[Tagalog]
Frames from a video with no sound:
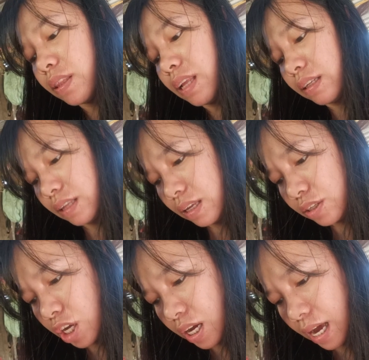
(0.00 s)

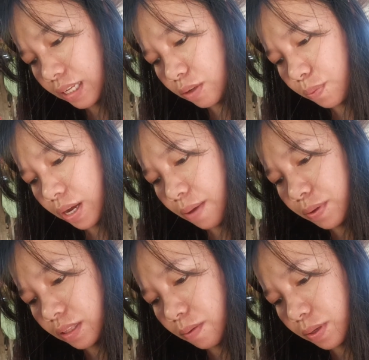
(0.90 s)
nagtitiyaga sa
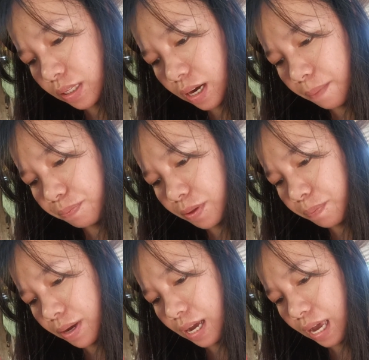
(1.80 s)
paggamit ng masarap na
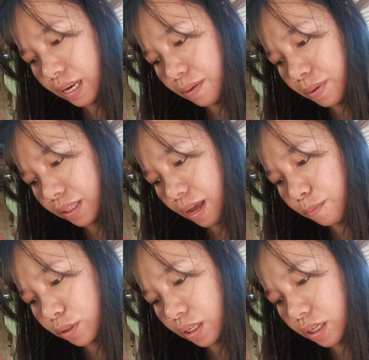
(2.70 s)
pagkain ay
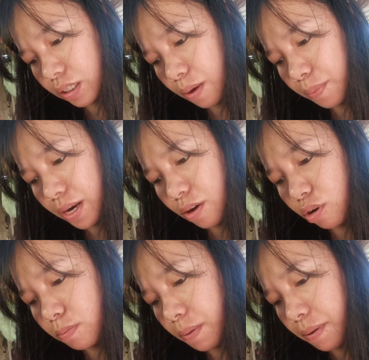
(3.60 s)
matapos ang isang
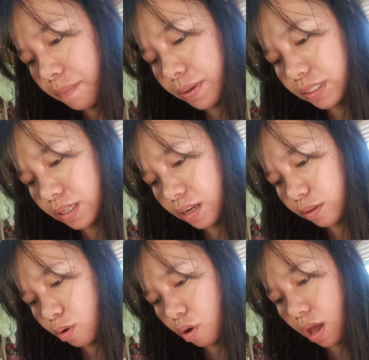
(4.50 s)
panahon mapapansin
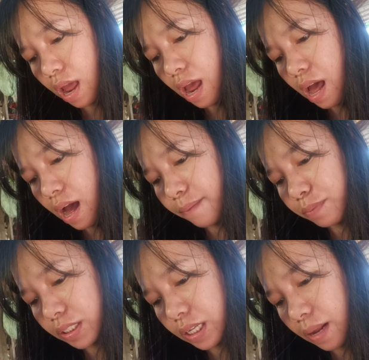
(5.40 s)
ito. Ang
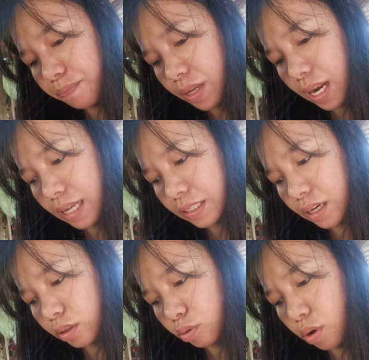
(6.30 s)
masarap na lasa
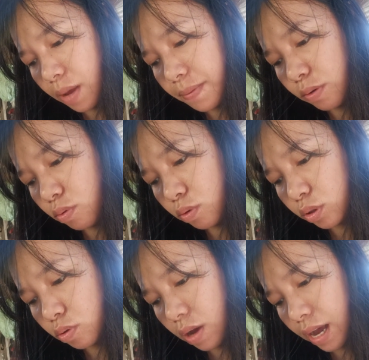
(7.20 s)
nito ay
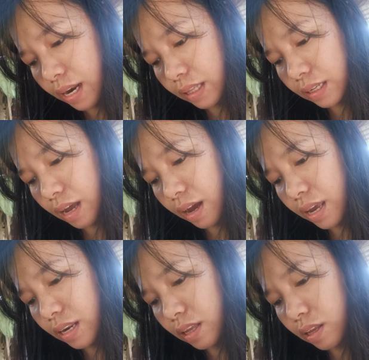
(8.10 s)
magugustuhan at
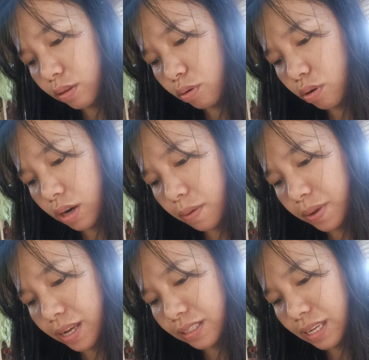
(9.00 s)
kakainin ito ng
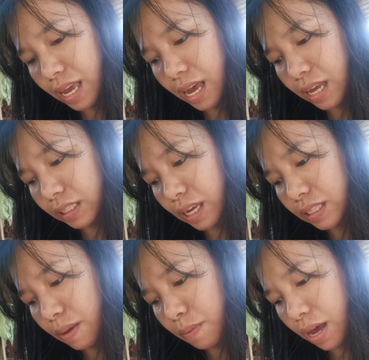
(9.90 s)
may kasiyahan
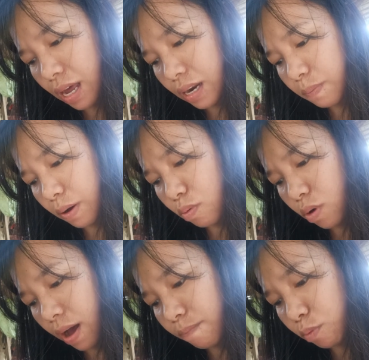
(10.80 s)
kaysa maaaring
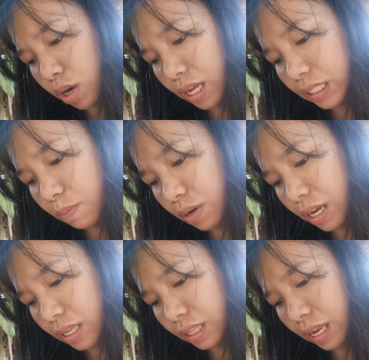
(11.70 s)
makuha mula sa mga
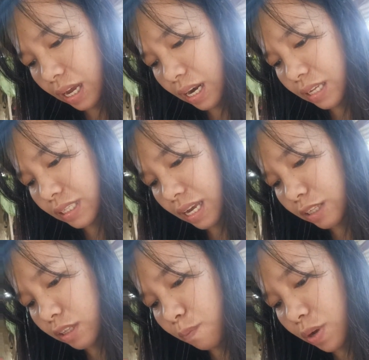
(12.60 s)
hindi
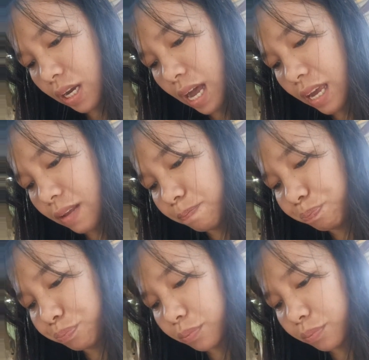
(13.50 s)
kanais-nais na pagkain